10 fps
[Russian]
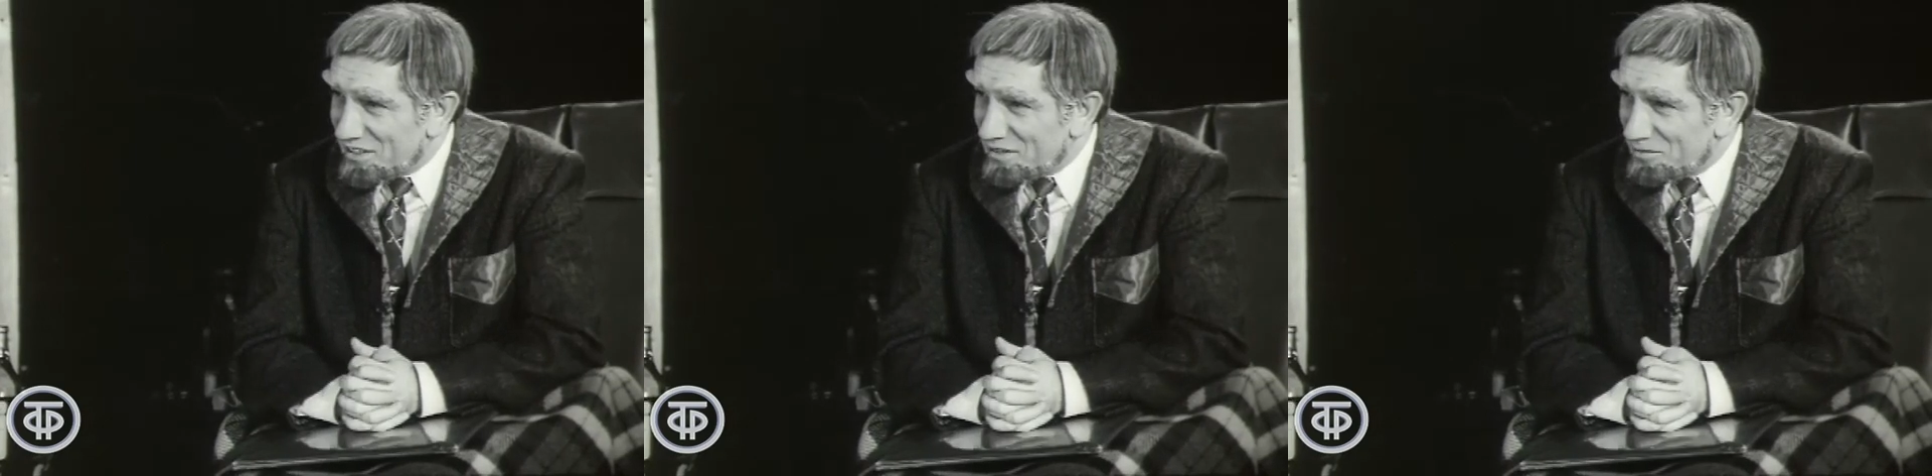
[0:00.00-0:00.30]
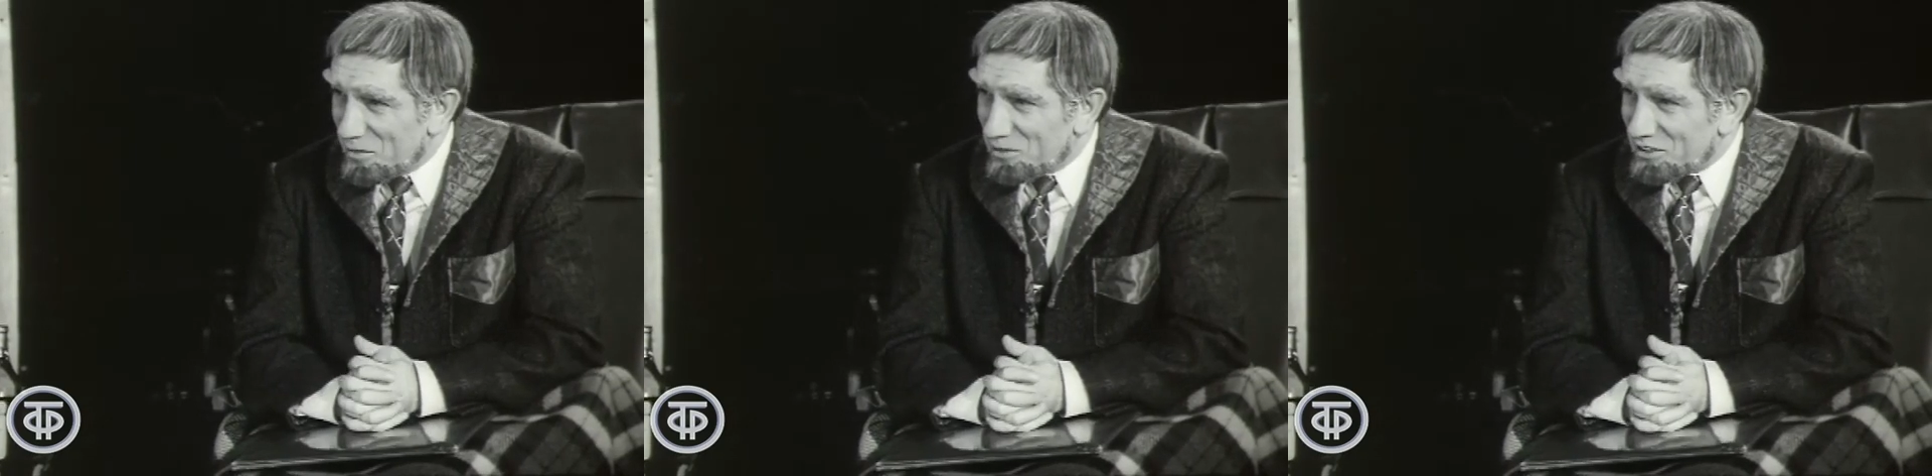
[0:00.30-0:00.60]

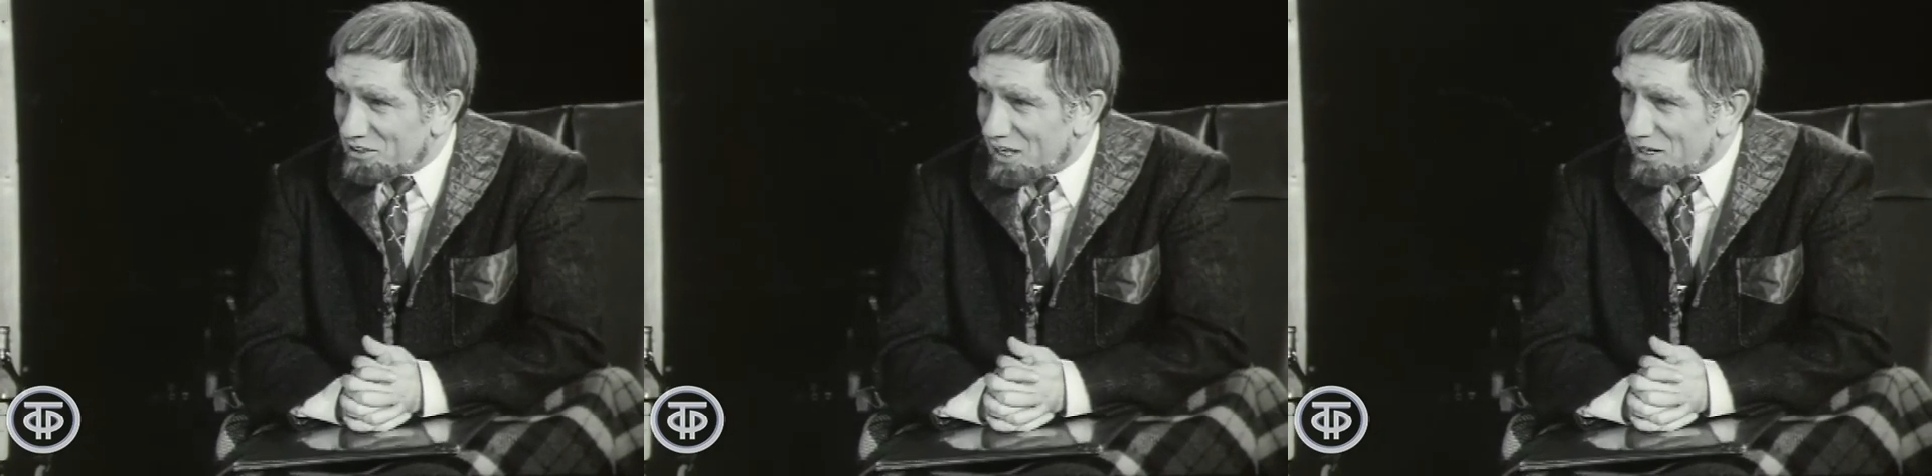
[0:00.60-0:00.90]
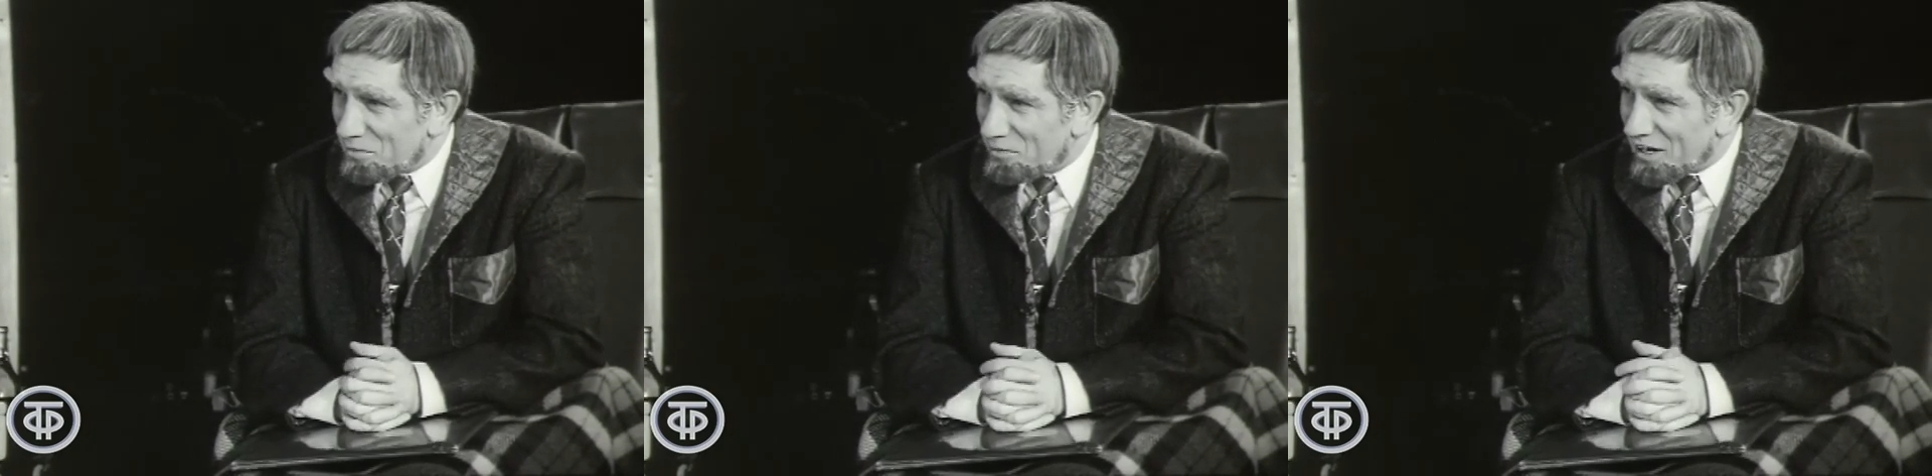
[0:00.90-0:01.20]
Мы бы не стали
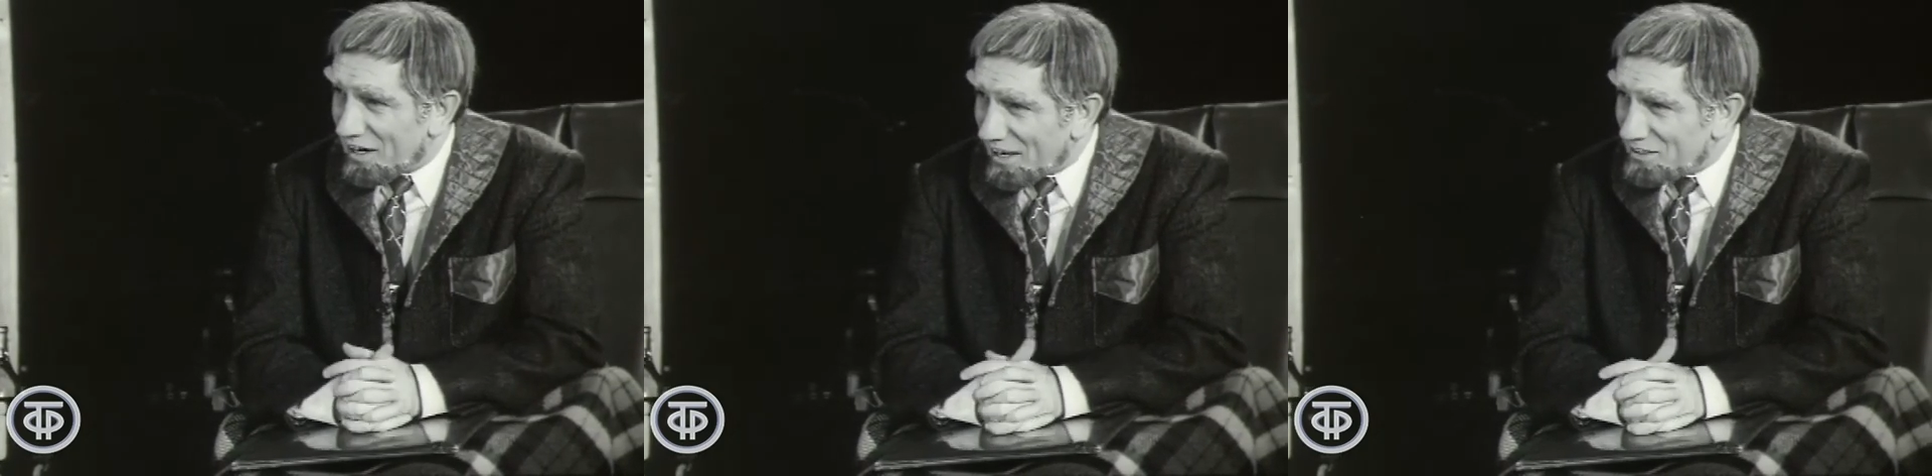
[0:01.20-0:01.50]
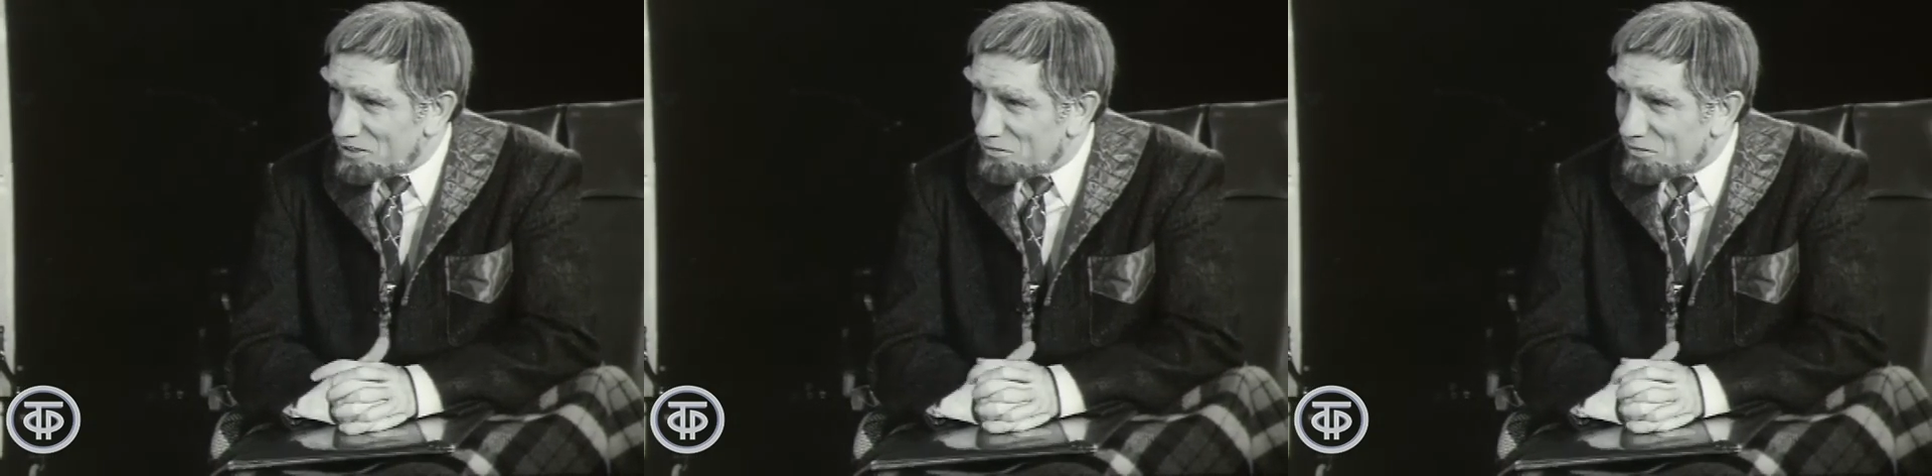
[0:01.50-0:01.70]
помогать тебе,